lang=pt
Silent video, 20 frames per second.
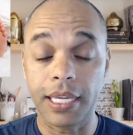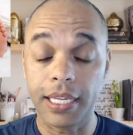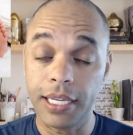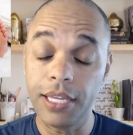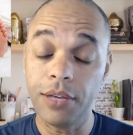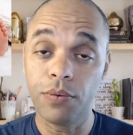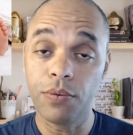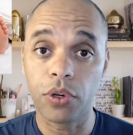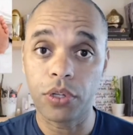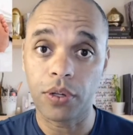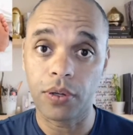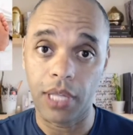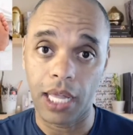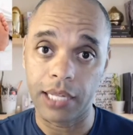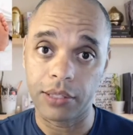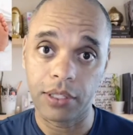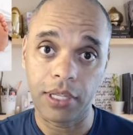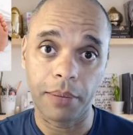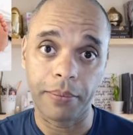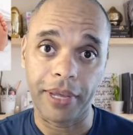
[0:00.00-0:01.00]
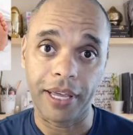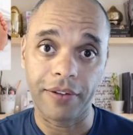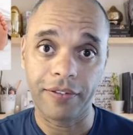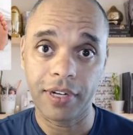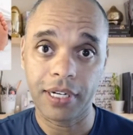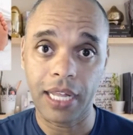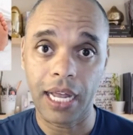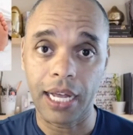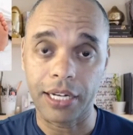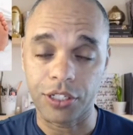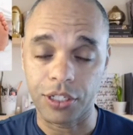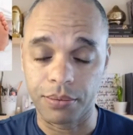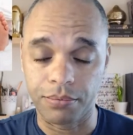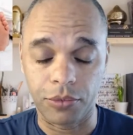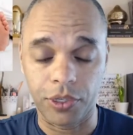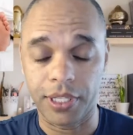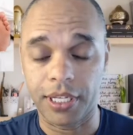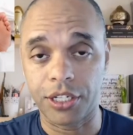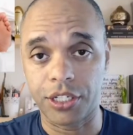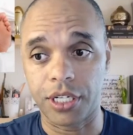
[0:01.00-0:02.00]
E o outro lado também é verdade.
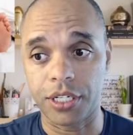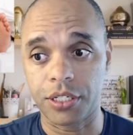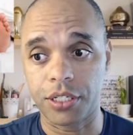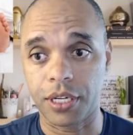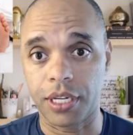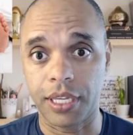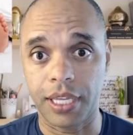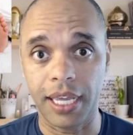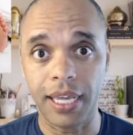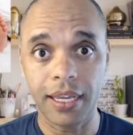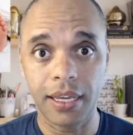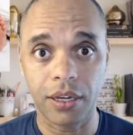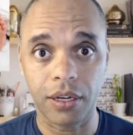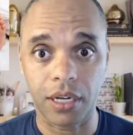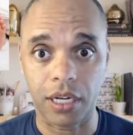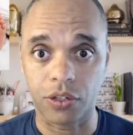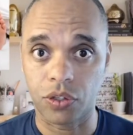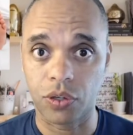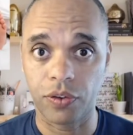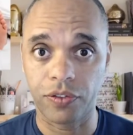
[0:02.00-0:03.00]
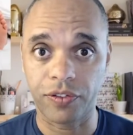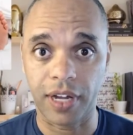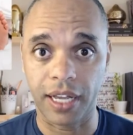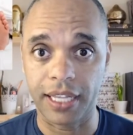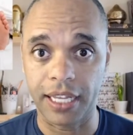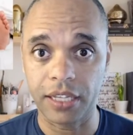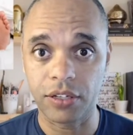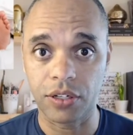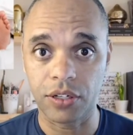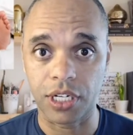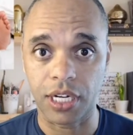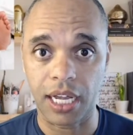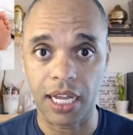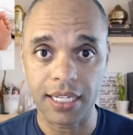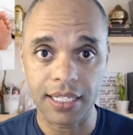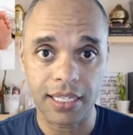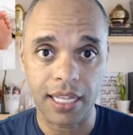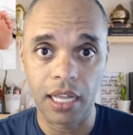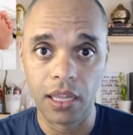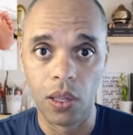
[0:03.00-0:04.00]
Muita gente quer o cachorro ficar dentro de
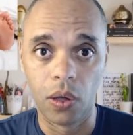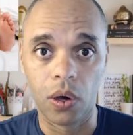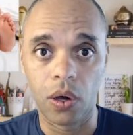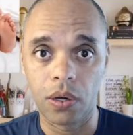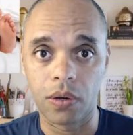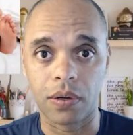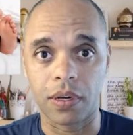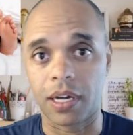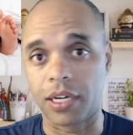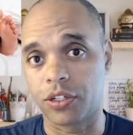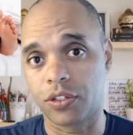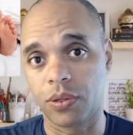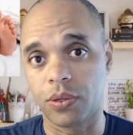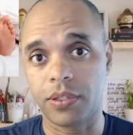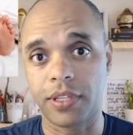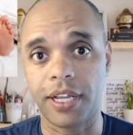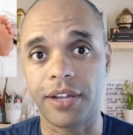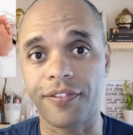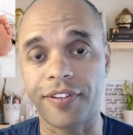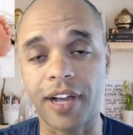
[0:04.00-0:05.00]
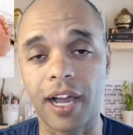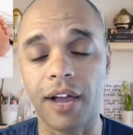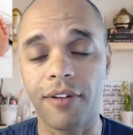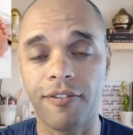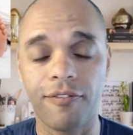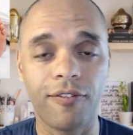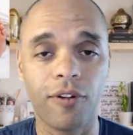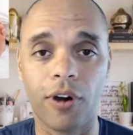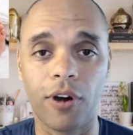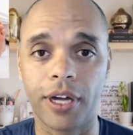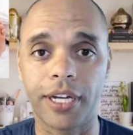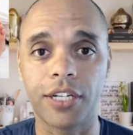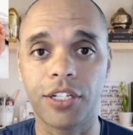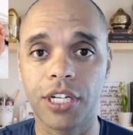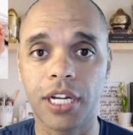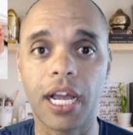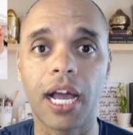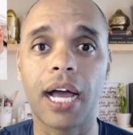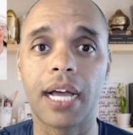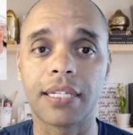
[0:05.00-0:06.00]
casa, está louco, o cachorro tem que ficar fora de
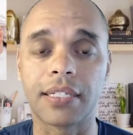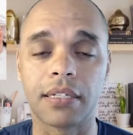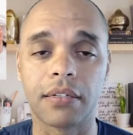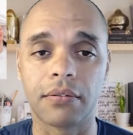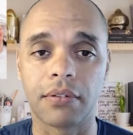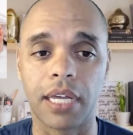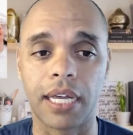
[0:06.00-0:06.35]
casa.